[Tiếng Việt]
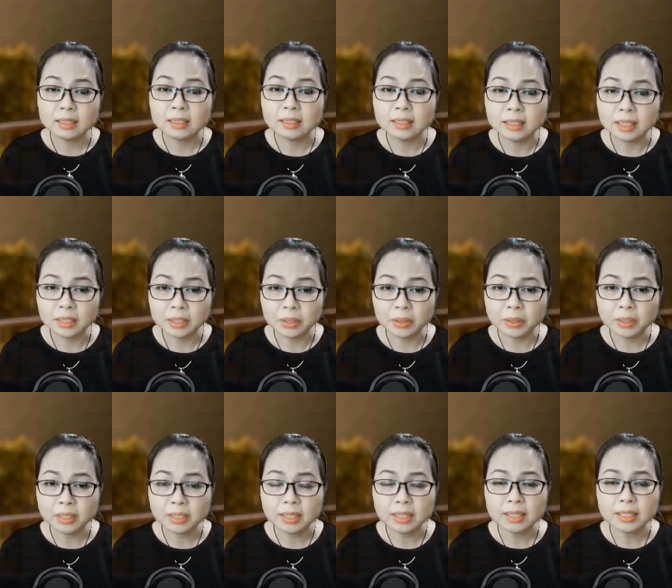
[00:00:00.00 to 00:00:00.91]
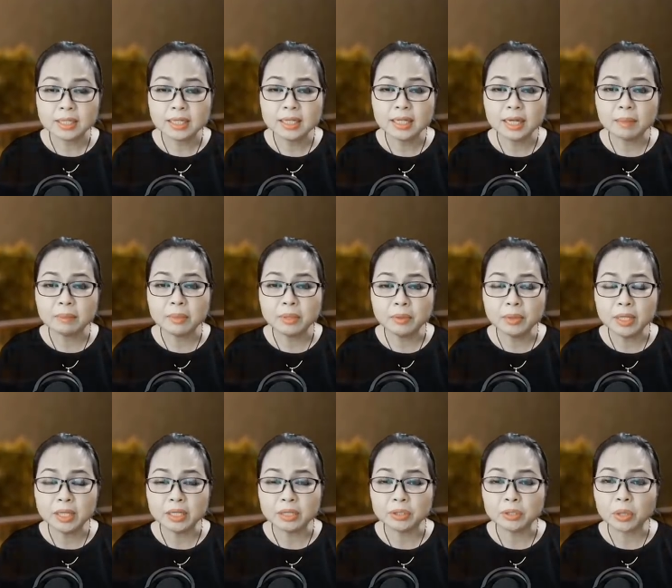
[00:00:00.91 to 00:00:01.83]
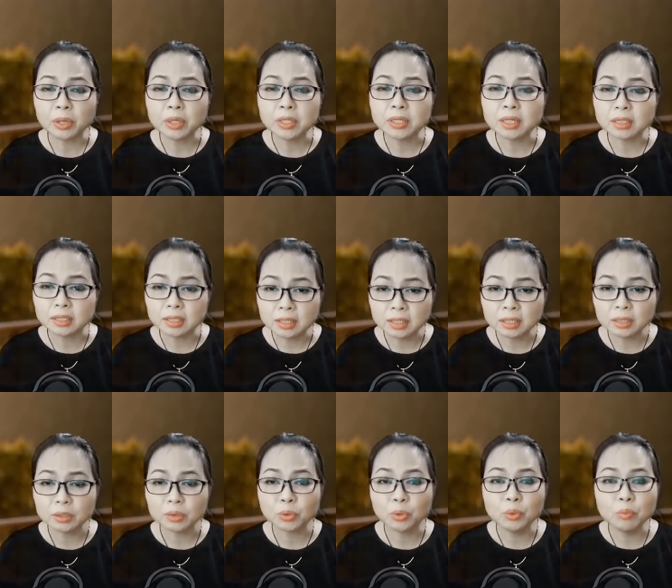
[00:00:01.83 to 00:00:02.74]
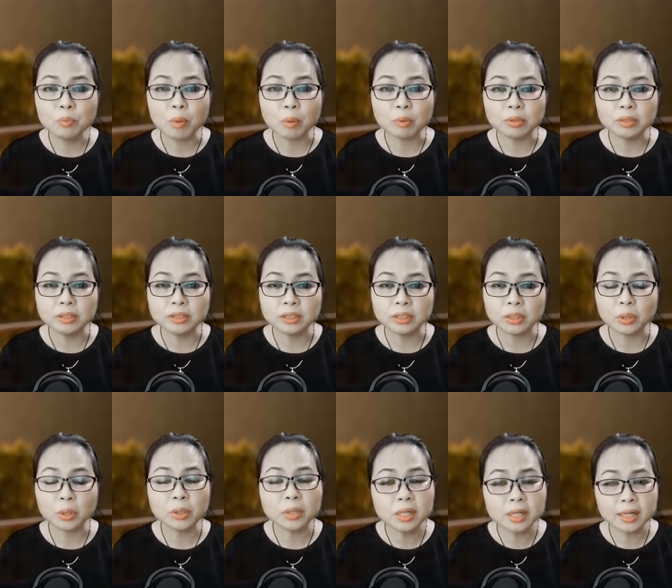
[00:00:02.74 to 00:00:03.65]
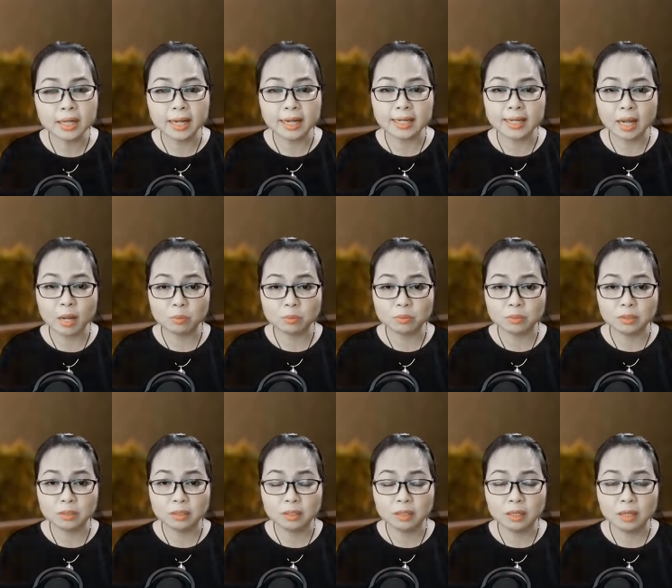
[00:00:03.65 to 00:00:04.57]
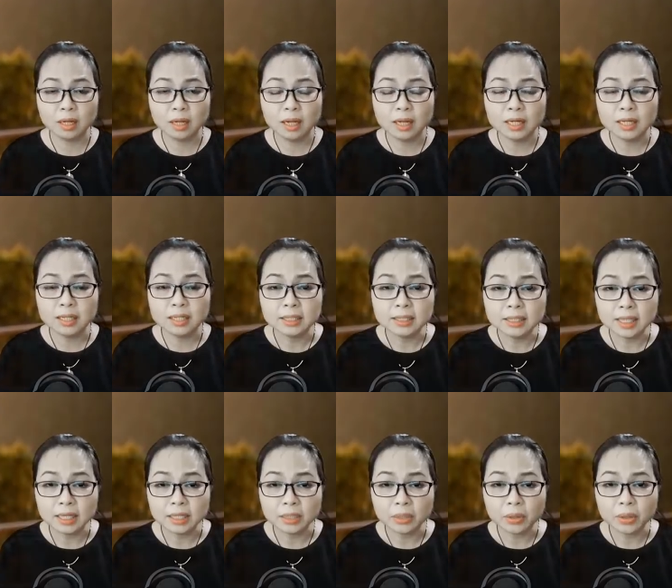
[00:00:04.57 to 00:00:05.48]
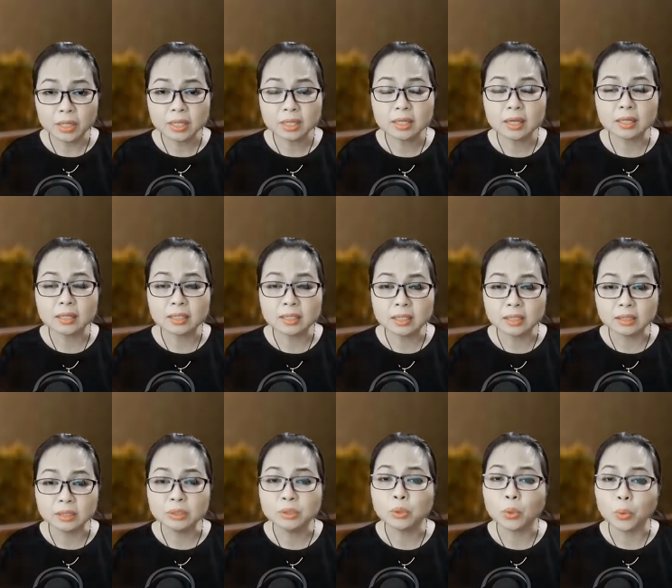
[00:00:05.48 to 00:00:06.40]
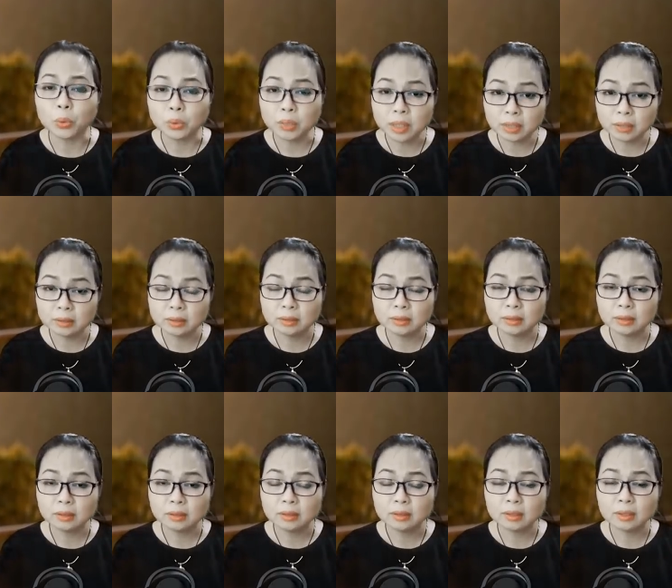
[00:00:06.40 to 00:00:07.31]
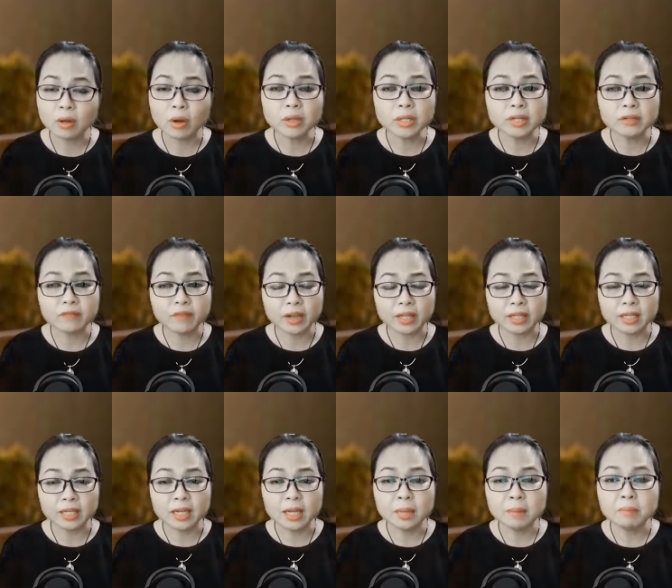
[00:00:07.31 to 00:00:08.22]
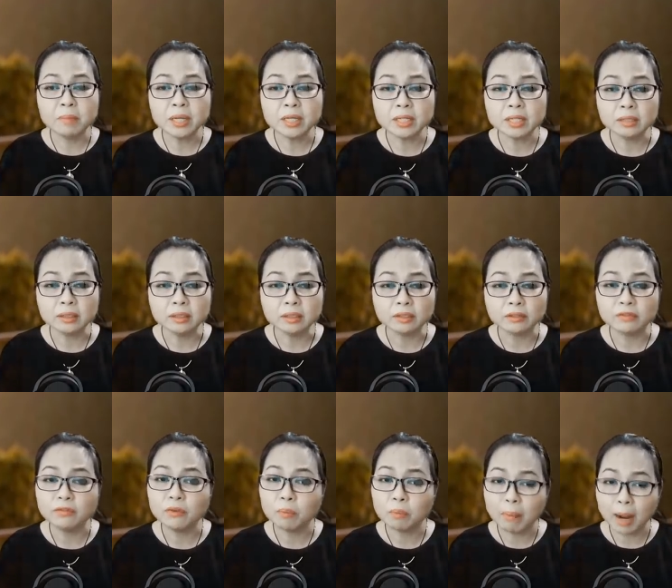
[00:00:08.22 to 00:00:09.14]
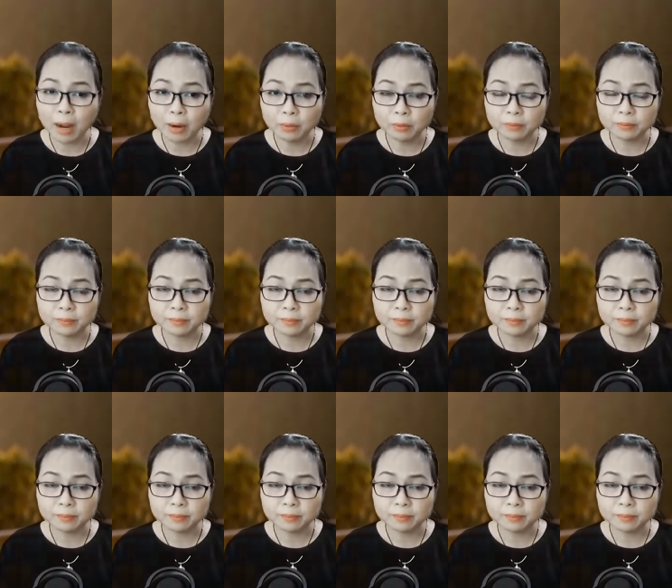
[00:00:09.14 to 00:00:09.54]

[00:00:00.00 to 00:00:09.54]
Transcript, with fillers: lời nói chính là biểu hiện rõ rệt nhất của một người có đức hay không lời nói cần giữ thủ đức có như vậy mới giữ được phúc báo